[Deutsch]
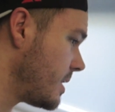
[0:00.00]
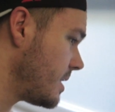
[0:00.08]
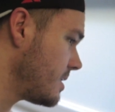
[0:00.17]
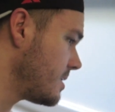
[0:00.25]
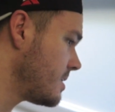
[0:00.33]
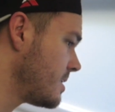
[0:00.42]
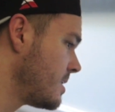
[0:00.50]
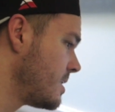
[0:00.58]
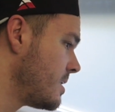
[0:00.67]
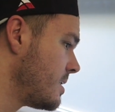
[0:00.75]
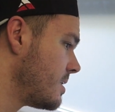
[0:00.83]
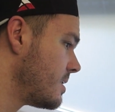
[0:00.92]

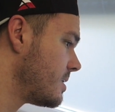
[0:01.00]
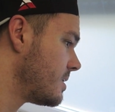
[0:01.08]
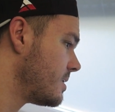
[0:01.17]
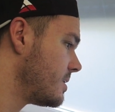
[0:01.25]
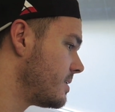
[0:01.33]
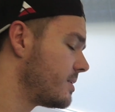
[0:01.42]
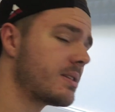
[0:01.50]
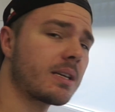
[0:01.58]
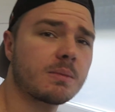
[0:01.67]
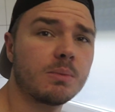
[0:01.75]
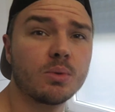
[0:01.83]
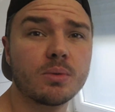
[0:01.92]
Äh, in
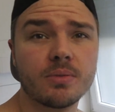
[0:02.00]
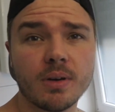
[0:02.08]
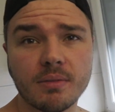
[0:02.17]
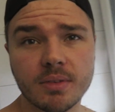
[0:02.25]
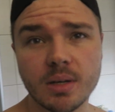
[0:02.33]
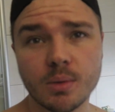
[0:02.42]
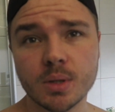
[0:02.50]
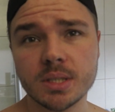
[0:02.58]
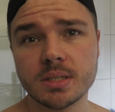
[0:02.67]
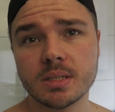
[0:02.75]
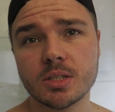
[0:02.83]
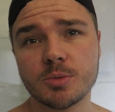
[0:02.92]
sechs Minuten fahren wir
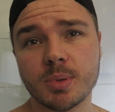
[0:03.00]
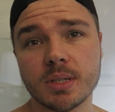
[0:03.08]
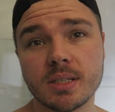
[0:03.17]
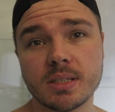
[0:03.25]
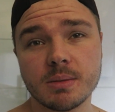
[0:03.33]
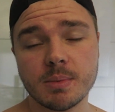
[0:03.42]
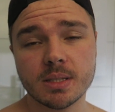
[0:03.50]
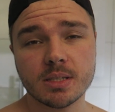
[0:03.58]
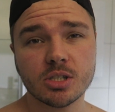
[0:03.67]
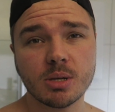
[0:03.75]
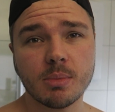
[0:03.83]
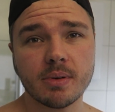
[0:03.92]
los. Sprich, ziehen wir
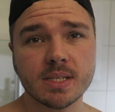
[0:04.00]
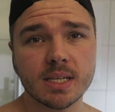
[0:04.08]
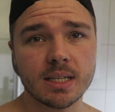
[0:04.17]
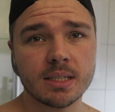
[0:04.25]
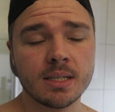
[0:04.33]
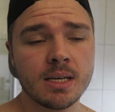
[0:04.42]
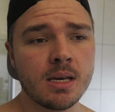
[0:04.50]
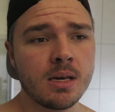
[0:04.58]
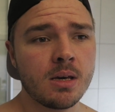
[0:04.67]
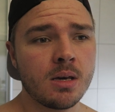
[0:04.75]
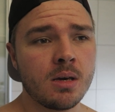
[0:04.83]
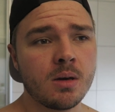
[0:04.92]
jetzt schnell mal was an.
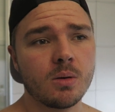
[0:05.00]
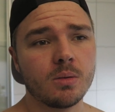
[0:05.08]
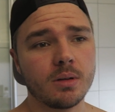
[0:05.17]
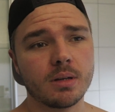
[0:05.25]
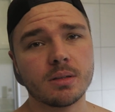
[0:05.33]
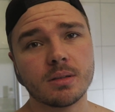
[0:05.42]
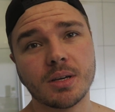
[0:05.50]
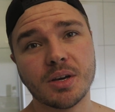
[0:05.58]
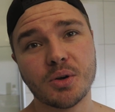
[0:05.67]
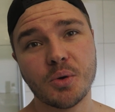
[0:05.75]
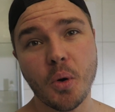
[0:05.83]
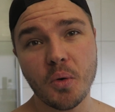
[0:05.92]
Und dann
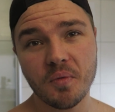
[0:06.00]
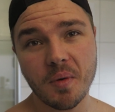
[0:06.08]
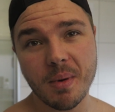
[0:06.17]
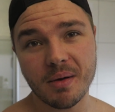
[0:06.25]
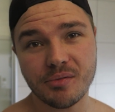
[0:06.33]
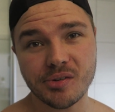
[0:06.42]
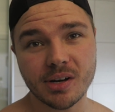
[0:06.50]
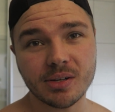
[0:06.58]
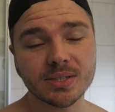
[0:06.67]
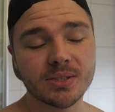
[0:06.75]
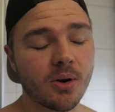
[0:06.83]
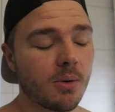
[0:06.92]
gucken wir mal, wo wir
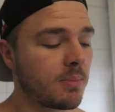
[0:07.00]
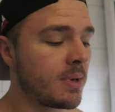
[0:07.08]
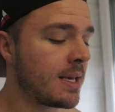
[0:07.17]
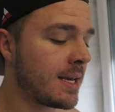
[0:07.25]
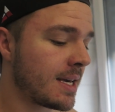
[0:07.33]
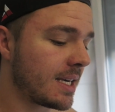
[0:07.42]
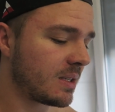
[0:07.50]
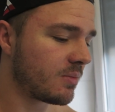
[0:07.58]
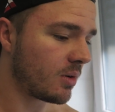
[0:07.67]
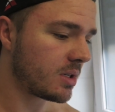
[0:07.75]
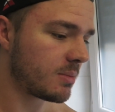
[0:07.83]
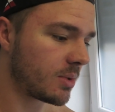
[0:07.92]
rauskommen. Ich
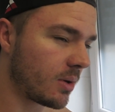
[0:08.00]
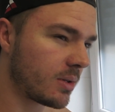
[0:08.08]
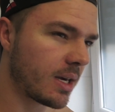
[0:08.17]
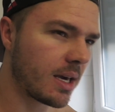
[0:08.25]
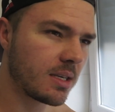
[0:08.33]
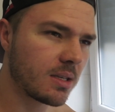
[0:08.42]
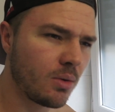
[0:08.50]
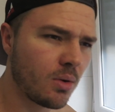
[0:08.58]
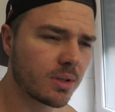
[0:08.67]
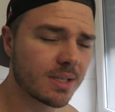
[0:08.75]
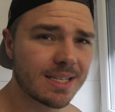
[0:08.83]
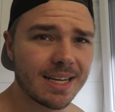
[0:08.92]
wollte mit euch eigentlich auch
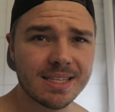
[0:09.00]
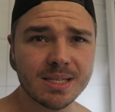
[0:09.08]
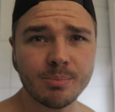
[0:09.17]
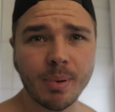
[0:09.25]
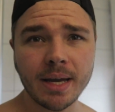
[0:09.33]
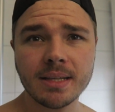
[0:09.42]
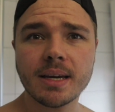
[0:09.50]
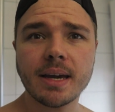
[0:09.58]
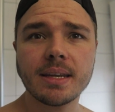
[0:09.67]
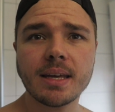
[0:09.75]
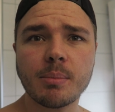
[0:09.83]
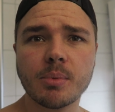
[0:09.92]
noch das letzte
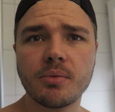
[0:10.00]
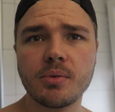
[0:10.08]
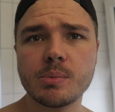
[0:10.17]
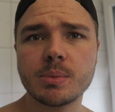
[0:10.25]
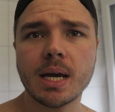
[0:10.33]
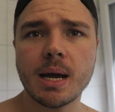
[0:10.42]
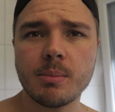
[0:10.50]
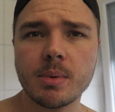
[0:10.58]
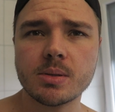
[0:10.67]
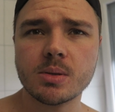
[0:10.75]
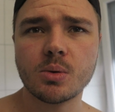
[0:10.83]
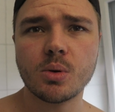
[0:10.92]
Beintraining abgefilmt haben.
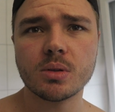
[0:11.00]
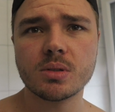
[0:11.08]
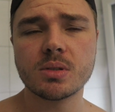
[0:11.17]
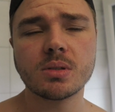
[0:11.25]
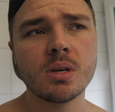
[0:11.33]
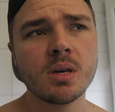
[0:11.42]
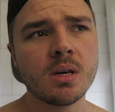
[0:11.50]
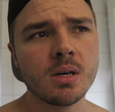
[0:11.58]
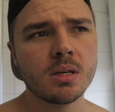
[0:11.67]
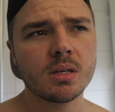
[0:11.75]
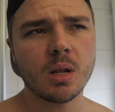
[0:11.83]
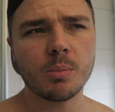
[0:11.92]
Also kurz,
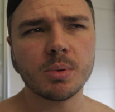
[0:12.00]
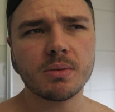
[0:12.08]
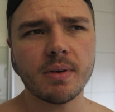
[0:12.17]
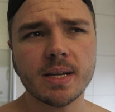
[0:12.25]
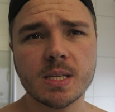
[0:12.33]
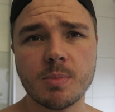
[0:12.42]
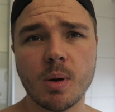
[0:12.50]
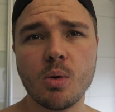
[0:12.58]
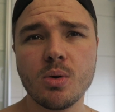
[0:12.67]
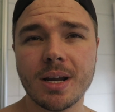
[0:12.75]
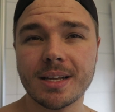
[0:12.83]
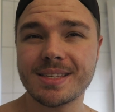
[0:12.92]
ich glaube, ich war jetzt bei
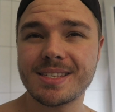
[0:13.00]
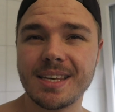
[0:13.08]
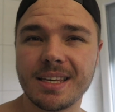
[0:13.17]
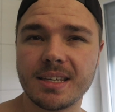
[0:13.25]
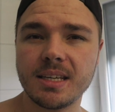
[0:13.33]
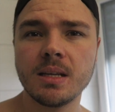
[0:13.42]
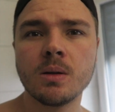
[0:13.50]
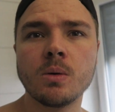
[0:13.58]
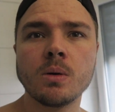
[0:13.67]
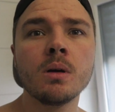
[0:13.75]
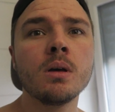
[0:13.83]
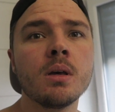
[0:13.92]
110
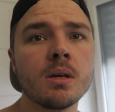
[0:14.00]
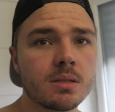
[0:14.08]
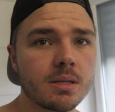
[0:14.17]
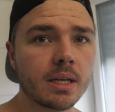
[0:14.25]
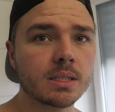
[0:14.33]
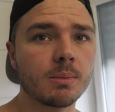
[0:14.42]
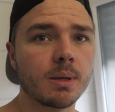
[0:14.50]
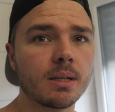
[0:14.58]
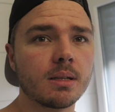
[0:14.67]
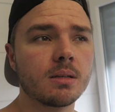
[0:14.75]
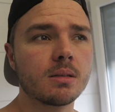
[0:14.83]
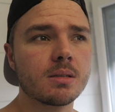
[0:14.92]
Kilo. 6
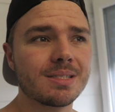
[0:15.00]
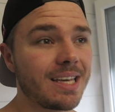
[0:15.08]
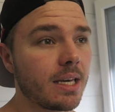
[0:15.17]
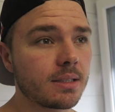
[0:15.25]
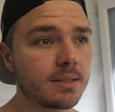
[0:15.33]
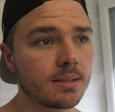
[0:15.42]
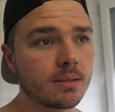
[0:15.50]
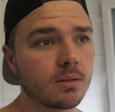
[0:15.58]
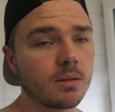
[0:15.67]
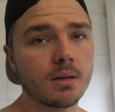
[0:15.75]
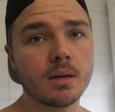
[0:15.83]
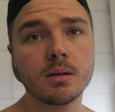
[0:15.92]
mal 6,
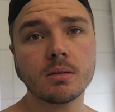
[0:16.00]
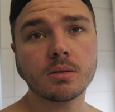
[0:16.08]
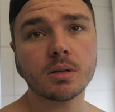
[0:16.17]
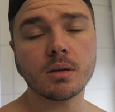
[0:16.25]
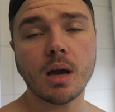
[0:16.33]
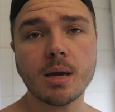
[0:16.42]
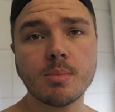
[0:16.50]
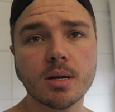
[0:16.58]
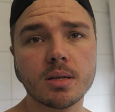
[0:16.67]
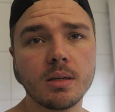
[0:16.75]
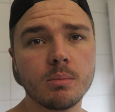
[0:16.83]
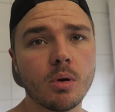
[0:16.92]
ja, halber
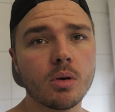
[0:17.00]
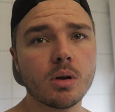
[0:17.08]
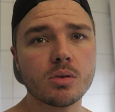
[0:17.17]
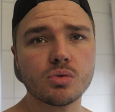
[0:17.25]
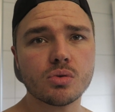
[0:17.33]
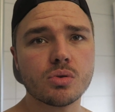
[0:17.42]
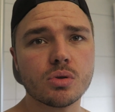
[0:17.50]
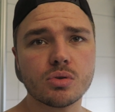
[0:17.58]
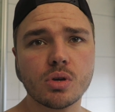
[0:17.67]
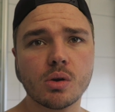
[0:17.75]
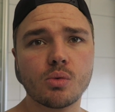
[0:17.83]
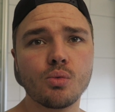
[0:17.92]
Kniebeuge, also sehr,
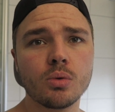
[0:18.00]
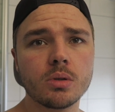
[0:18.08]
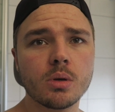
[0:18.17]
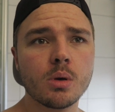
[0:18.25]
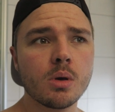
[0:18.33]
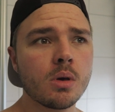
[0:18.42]
sehr gut.